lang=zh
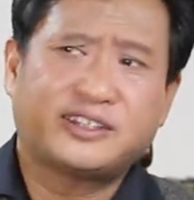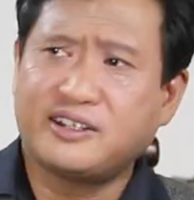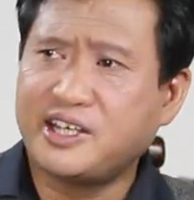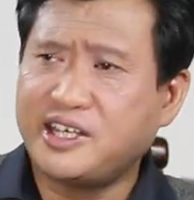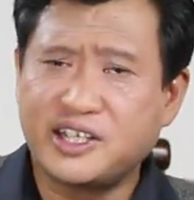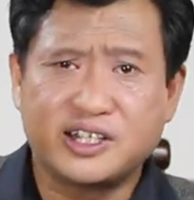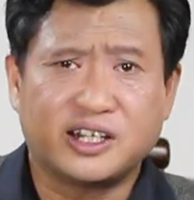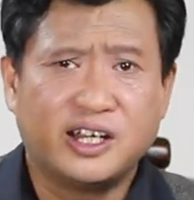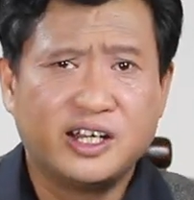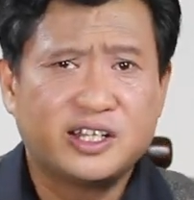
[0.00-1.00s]
当年一
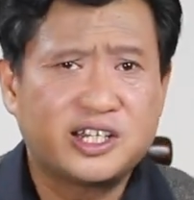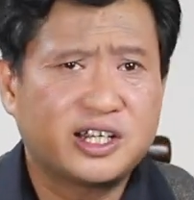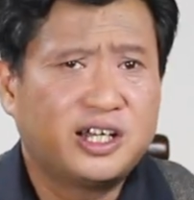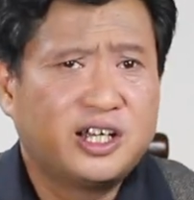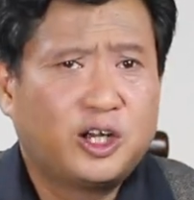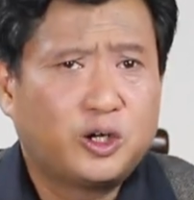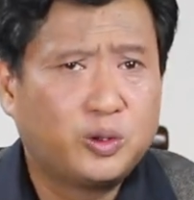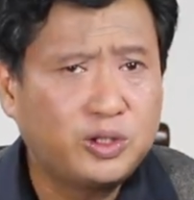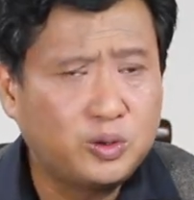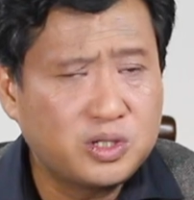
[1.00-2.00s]
个这个
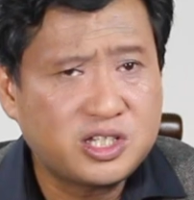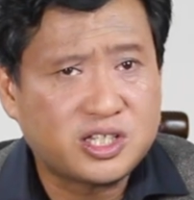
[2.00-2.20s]
伦敦